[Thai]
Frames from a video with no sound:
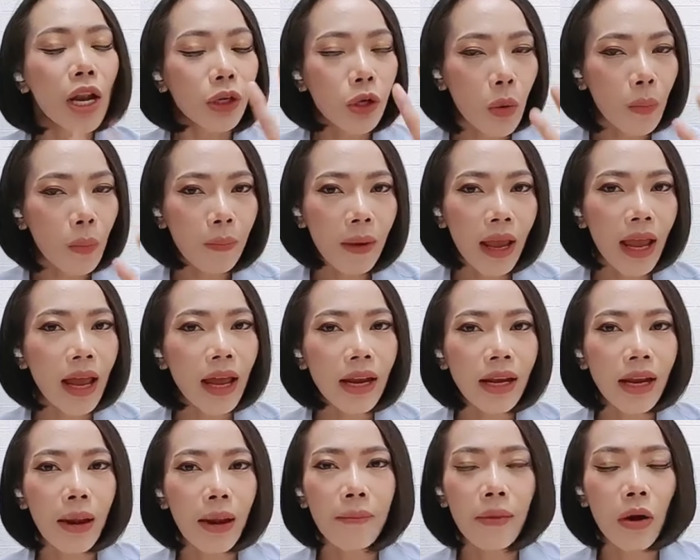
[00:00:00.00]
นมแม่
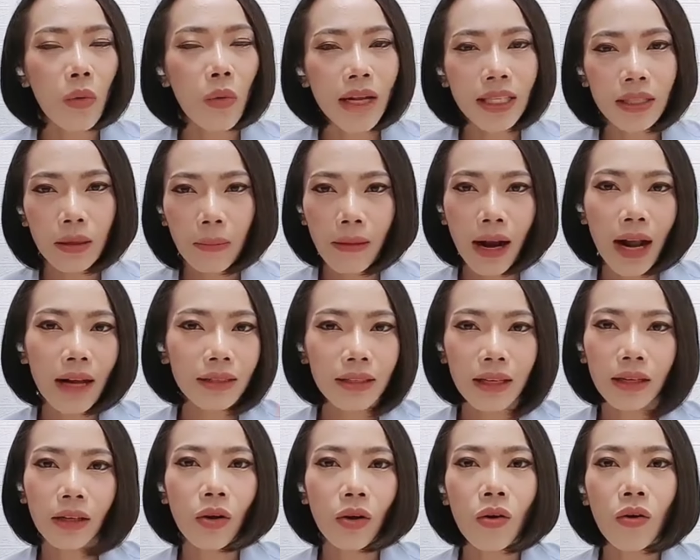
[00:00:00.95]
เนี่ยไม่ว่าจะมาก
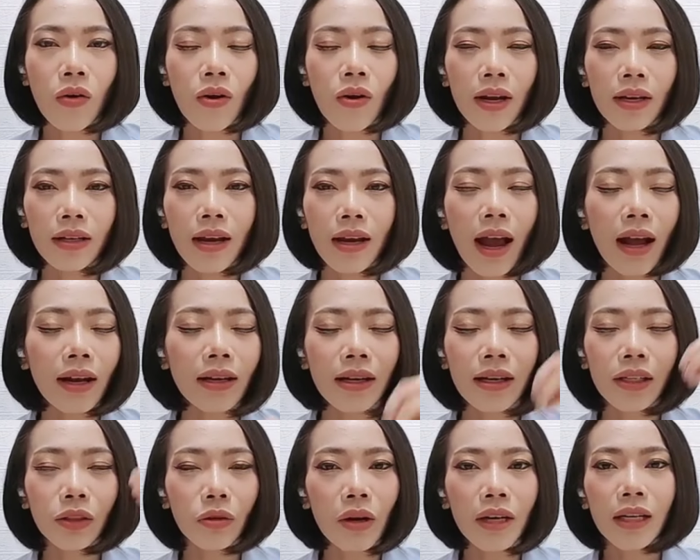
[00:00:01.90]
จะน้อยถ้า
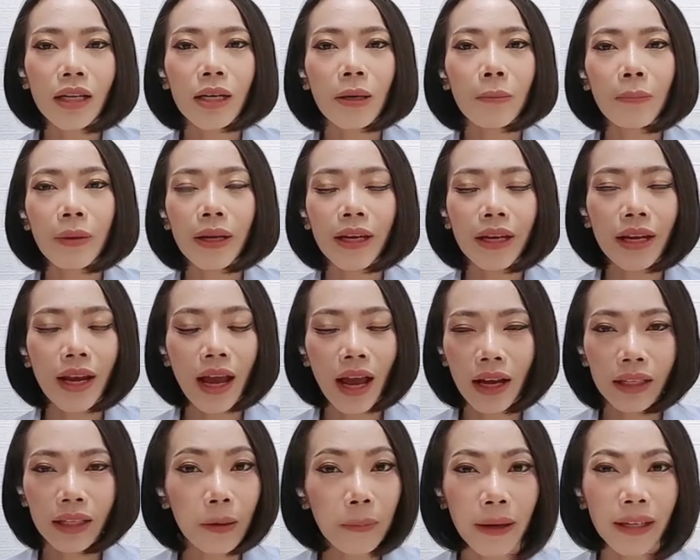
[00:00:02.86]
เกินกว่าหนึ่งปี
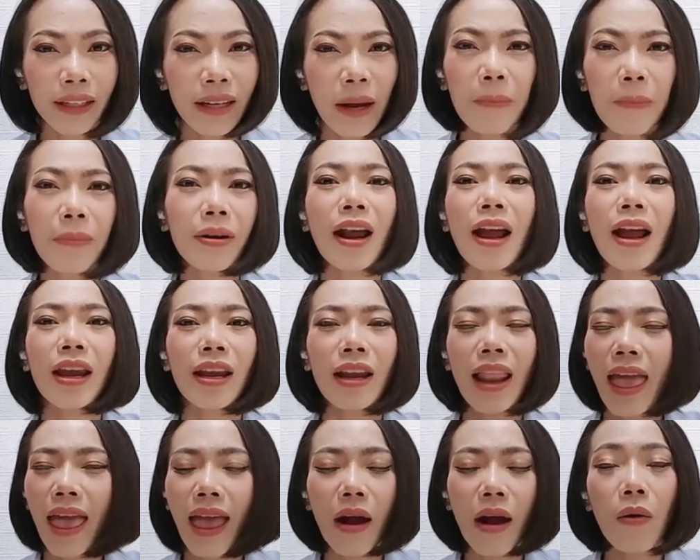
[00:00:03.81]
ค่ะคือเป็นกำไร
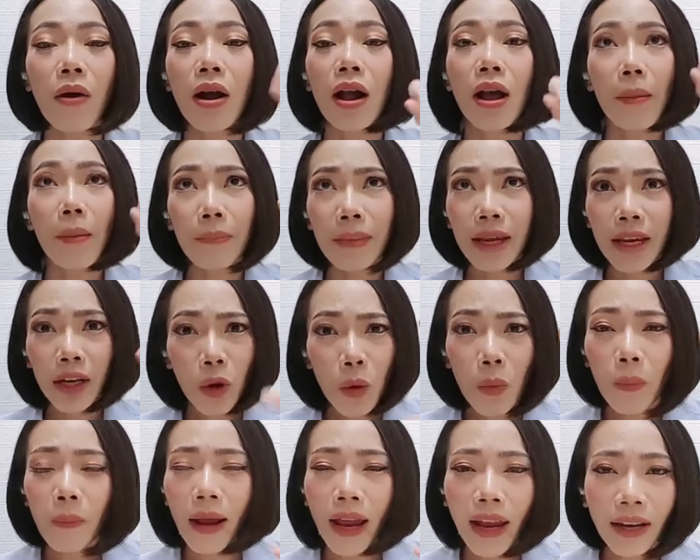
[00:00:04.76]
แล้วมีน
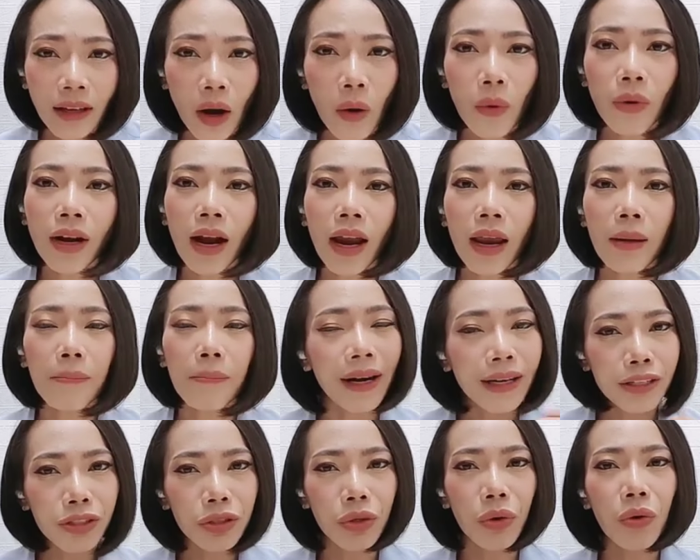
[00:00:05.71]
มแม่เท่าไหร่บร
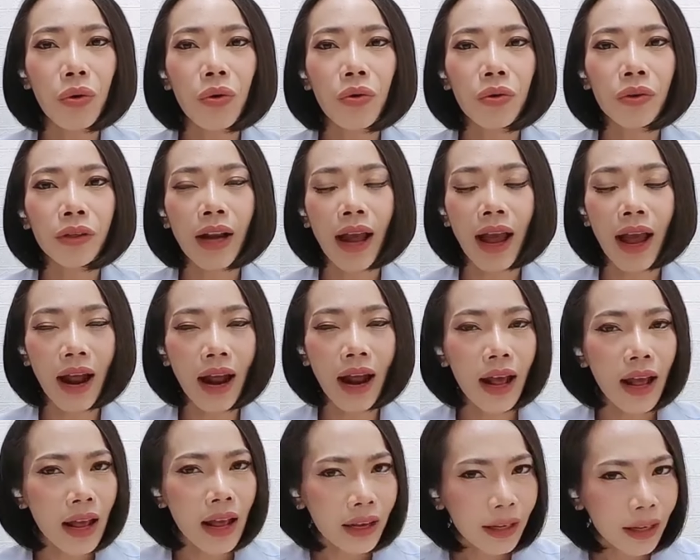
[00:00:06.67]
รจงนะคะ
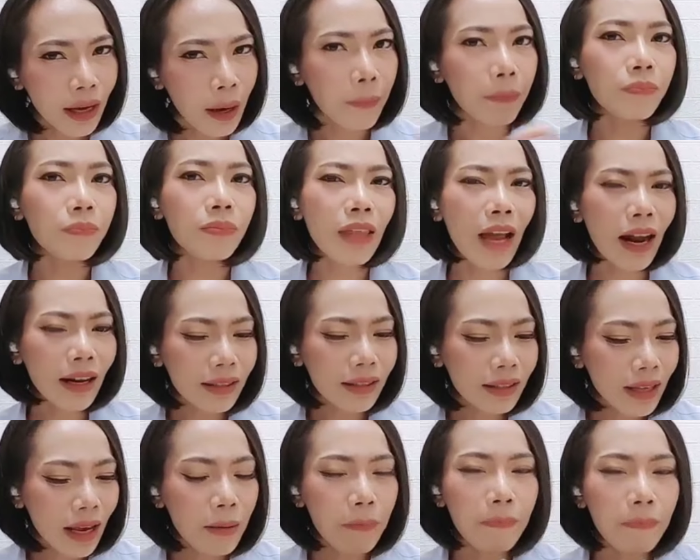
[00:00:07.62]
เก็บตัก
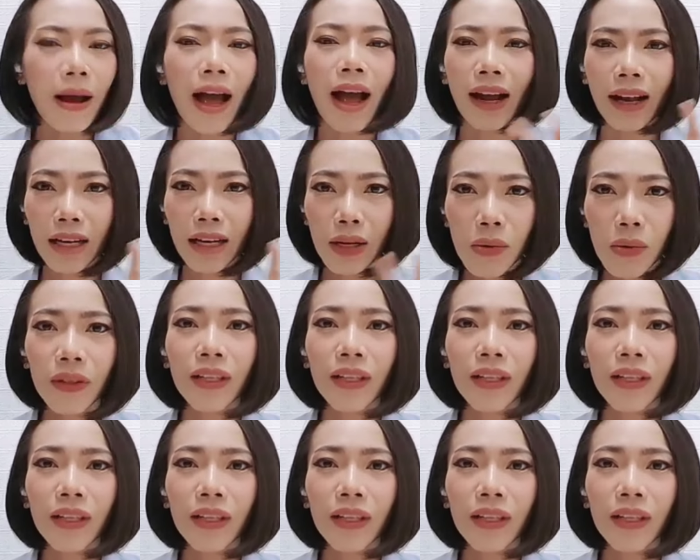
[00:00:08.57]
ใส่ปากให้ลู